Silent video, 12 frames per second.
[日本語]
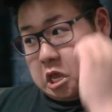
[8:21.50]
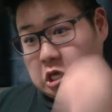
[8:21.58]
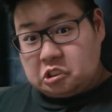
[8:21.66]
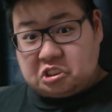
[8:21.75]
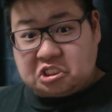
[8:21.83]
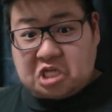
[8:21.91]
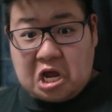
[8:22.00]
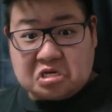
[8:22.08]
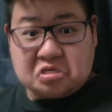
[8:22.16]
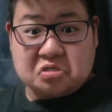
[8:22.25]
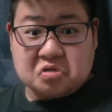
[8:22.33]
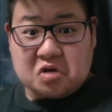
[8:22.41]
次回
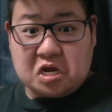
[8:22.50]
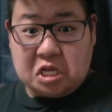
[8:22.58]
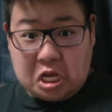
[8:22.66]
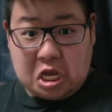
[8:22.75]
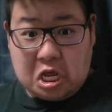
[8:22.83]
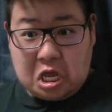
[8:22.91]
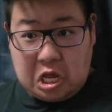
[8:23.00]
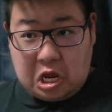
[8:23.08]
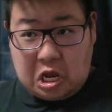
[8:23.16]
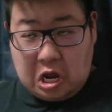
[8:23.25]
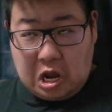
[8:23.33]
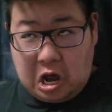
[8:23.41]
の動画で
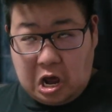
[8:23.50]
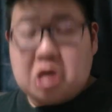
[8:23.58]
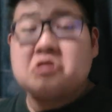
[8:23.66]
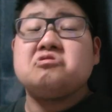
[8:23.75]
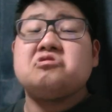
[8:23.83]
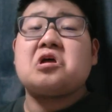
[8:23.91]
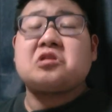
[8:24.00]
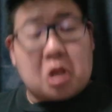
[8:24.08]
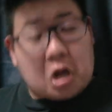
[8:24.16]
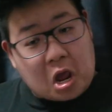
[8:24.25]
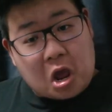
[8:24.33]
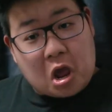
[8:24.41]
会えるんだった
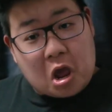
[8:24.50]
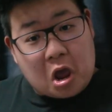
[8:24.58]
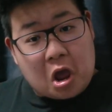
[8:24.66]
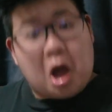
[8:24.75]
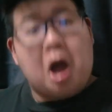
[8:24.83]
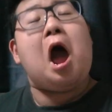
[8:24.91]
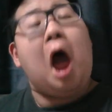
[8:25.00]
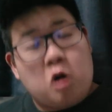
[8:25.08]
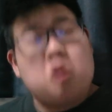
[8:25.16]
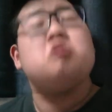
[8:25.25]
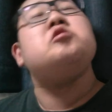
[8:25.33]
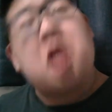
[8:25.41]
ら会
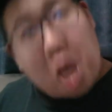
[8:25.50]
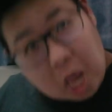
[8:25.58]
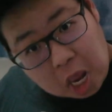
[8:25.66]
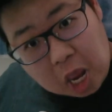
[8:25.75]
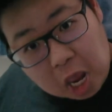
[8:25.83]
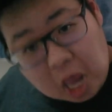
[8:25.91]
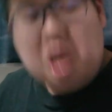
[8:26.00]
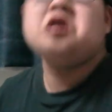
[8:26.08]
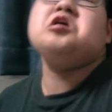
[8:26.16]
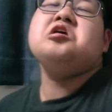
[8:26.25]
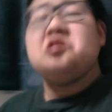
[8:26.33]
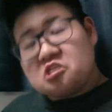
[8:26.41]
おうね
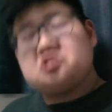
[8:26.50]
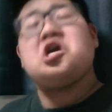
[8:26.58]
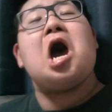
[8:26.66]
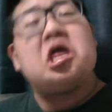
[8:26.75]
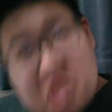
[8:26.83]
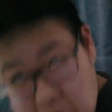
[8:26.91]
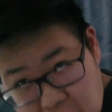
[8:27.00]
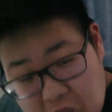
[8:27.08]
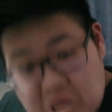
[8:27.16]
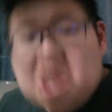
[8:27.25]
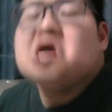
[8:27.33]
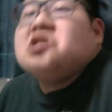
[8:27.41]
じゃあ
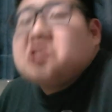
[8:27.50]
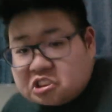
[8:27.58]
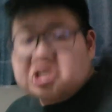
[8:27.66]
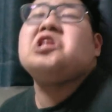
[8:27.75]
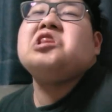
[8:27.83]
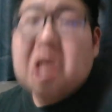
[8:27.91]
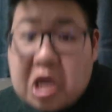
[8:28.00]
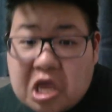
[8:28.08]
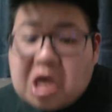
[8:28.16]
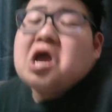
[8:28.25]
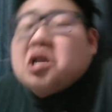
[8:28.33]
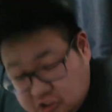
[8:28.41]
ねじゃあ
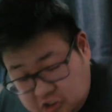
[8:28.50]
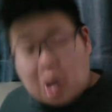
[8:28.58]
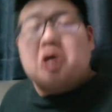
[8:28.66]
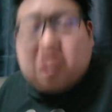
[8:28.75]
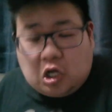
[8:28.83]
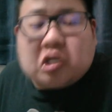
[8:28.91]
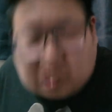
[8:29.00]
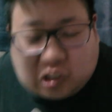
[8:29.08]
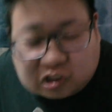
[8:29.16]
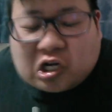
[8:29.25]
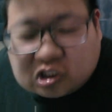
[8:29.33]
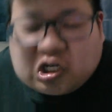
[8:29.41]
ねじゃじゃじゃ
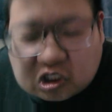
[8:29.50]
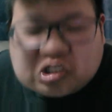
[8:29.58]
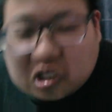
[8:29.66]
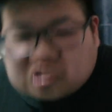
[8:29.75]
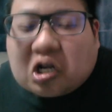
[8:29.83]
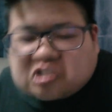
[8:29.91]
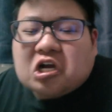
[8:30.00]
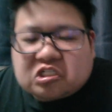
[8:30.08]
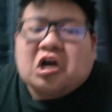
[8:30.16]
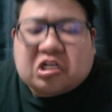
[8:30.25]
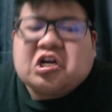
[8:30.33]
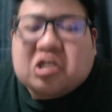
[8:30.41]
じゃじゃじゃじゃじゃ
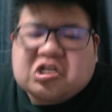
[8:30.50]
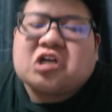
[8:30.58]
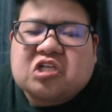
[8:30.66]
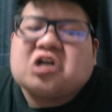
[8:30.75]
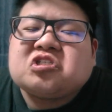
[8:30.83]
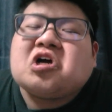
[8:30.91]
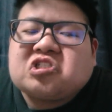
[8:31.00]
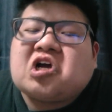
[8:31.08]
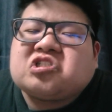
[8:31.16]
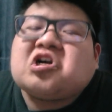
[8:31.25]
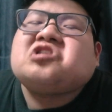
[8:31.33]
じゃじゃじゃじゃじゃ